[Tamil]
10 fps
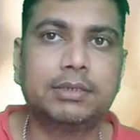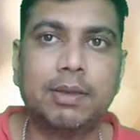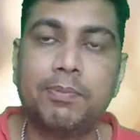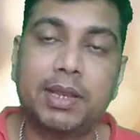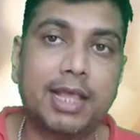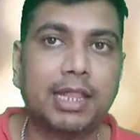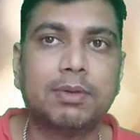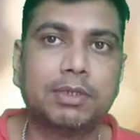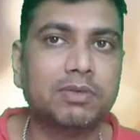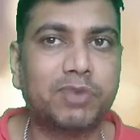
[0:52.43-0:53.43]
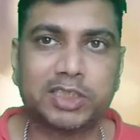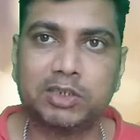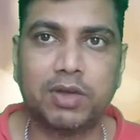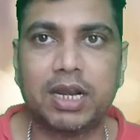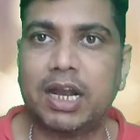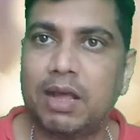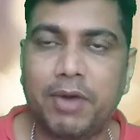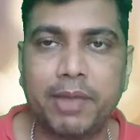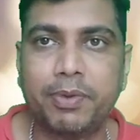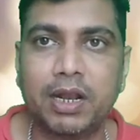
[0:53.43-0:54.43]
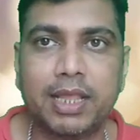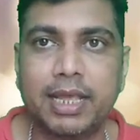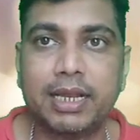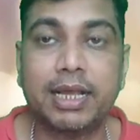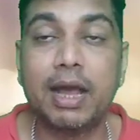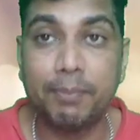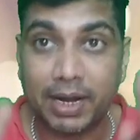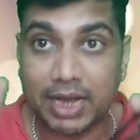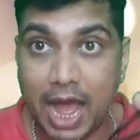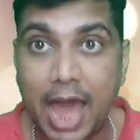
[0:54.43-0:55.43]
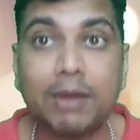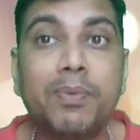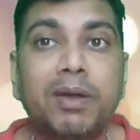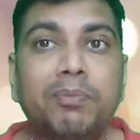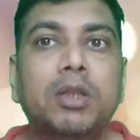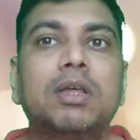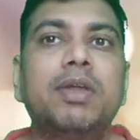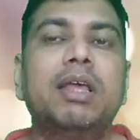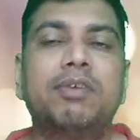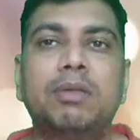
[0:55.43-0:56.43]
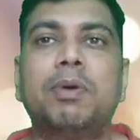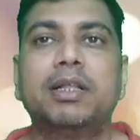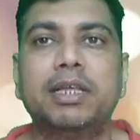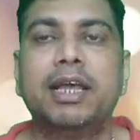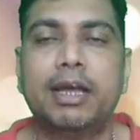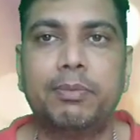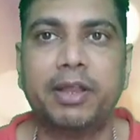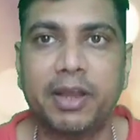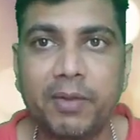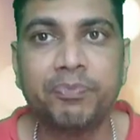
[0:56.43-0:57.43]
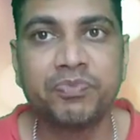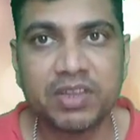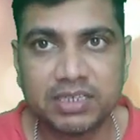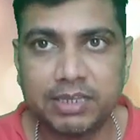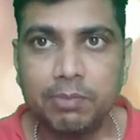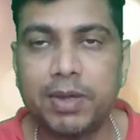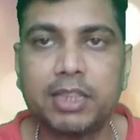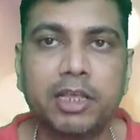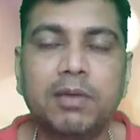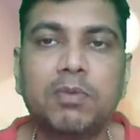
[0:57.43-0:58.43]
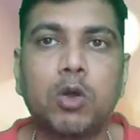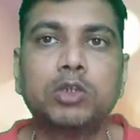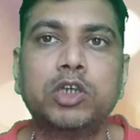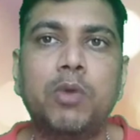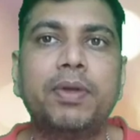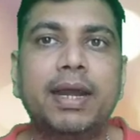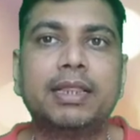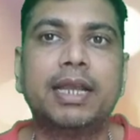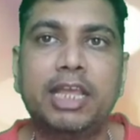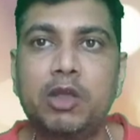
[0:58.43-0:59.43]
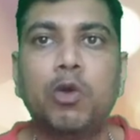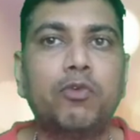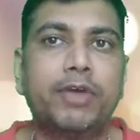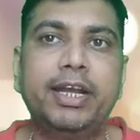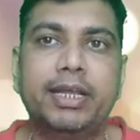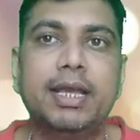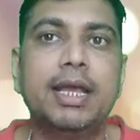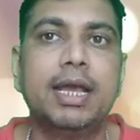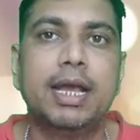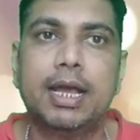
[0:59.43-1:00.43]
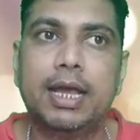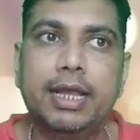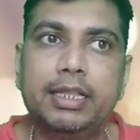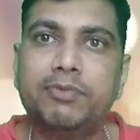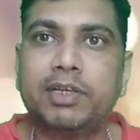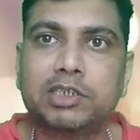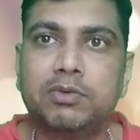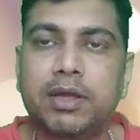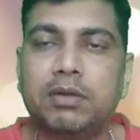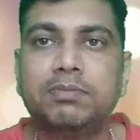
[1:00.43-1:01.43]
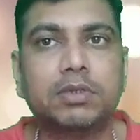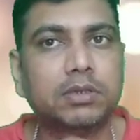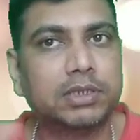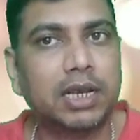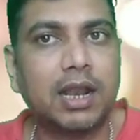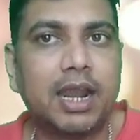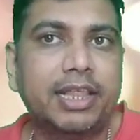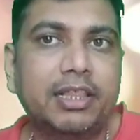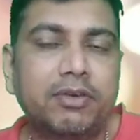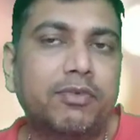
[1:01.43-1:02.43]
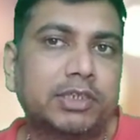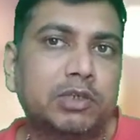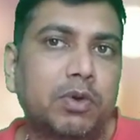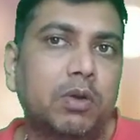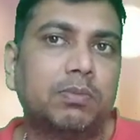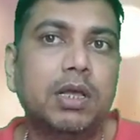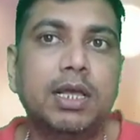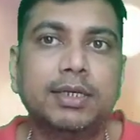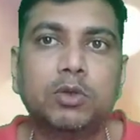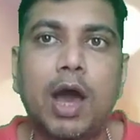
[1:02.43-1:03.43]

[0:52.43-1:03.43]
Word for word: செம்பருத்தி அதிகபட்சம் ஃபர்ஸ்ட் வர்றதுக்கான வாய்ப்புகள் தான் இருக்கு பட் அர்பன் பொறுத்த வரைக்கும் வந்து பாத்தீங்க அப்படின்னா செம்பருத்தியும் ரோஜாவும் கிட்டத்தட்ட ஈக்குவல் ஃபைட்டு இது ஃபர்ஸ்ட் வரும் சில நாள் இதுவும் ஃபர்ஸ்ட் வரும் ஸோ